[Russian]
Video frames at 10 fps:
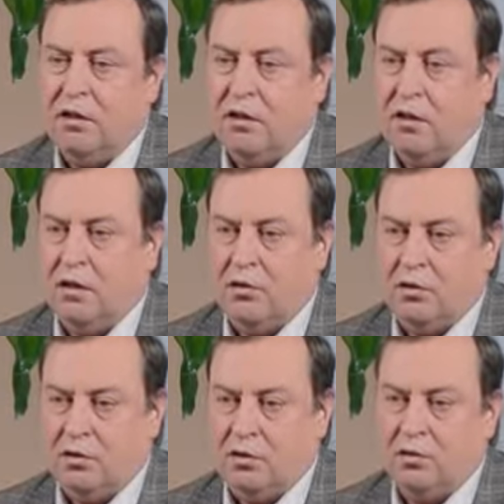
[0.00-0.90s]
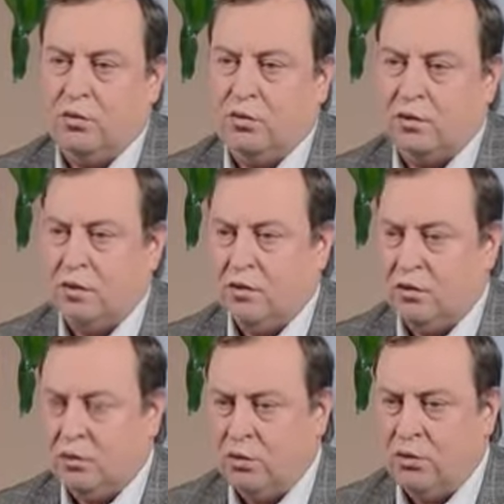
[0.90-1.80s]
э, рост курса
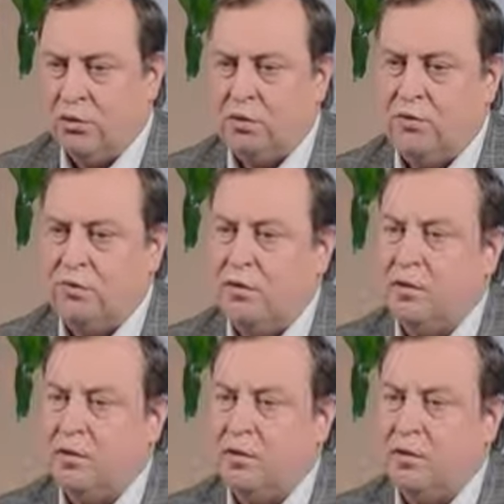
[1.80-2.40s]
долларов,